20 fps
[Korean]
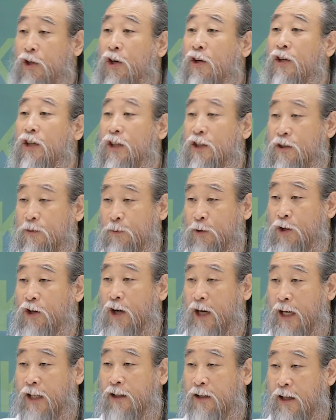형이 있으면
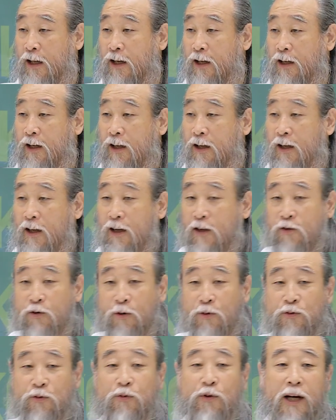형한테
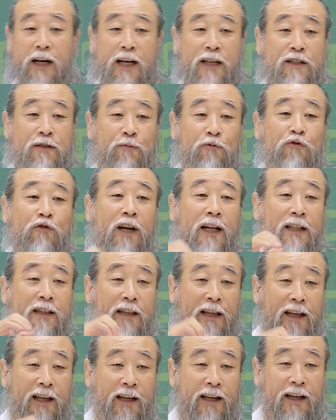또 누나가 있으면
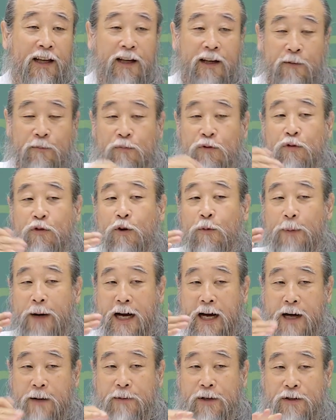누나한테
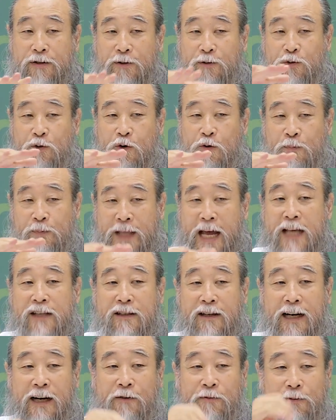물어봐가면서 조금
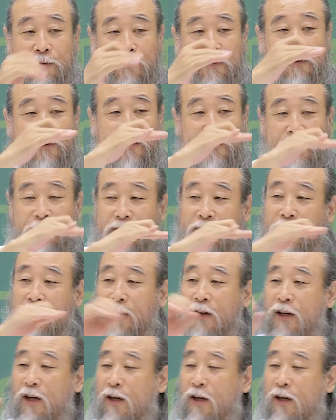다져가고 어,